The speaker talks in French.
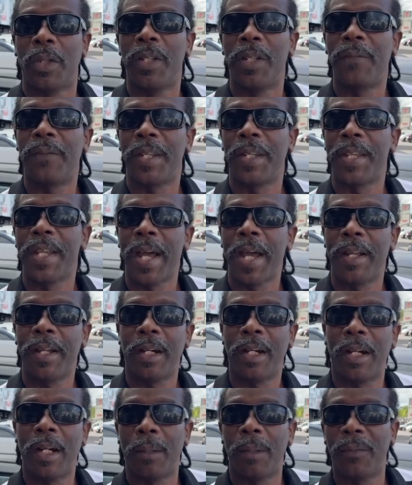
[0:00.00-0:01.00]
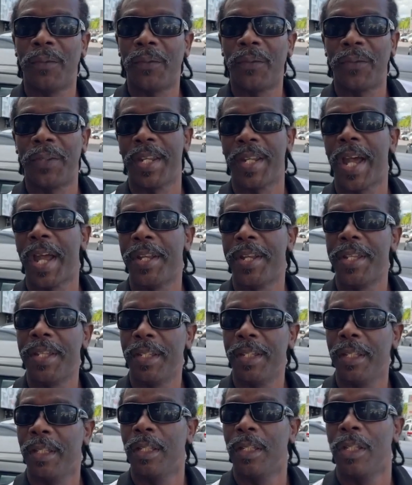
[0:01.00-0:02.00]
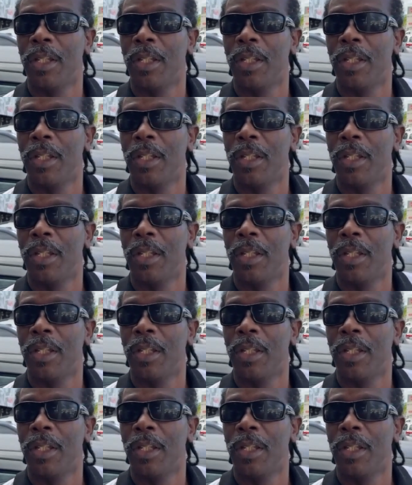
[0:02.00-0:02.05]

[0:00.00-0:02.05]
les fêtes en fin d'année,